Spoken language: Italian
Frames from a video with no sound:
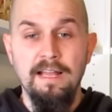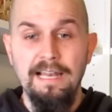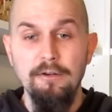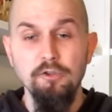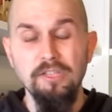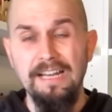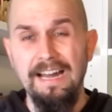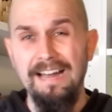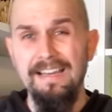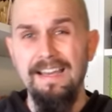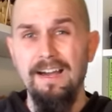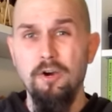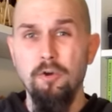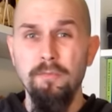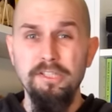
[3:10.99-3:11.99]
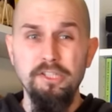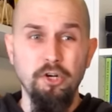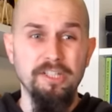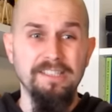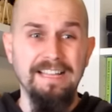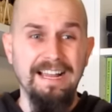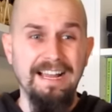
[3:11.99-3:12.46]
l'Australia cominciò
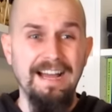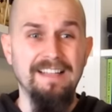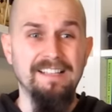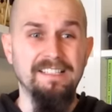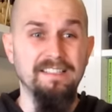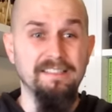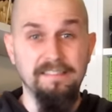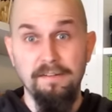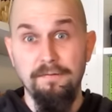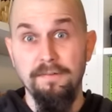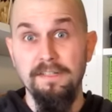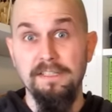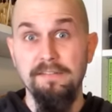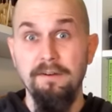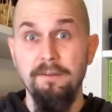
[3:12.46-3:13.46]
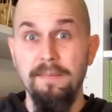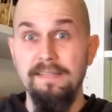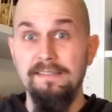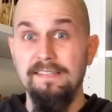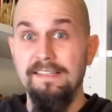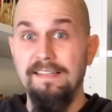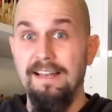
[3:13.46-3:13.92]
a staccarsi
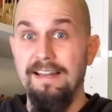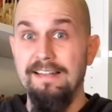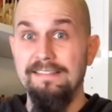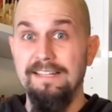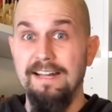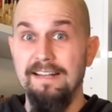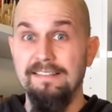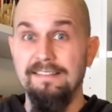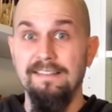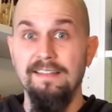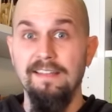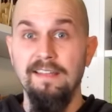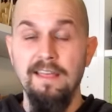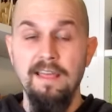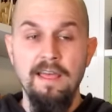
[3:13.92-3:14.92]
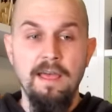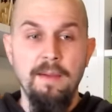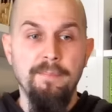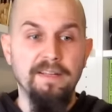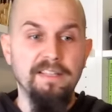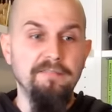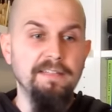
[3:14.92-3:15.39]
definitivamente dall'Antartide,
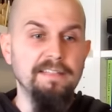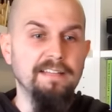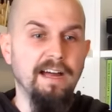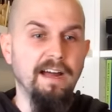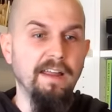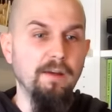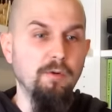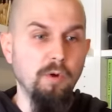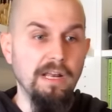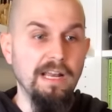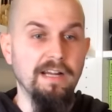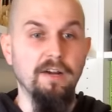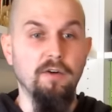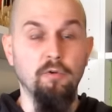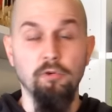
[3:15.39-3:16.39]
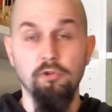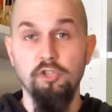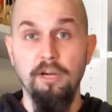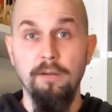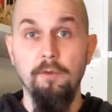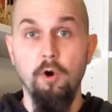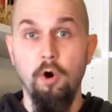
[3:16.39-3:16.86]
per diventare quella che
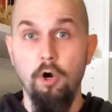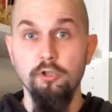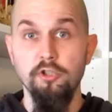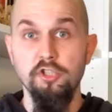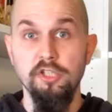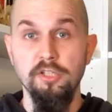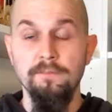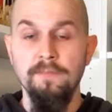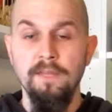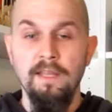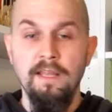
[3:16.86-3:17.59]
conosciamo oggi.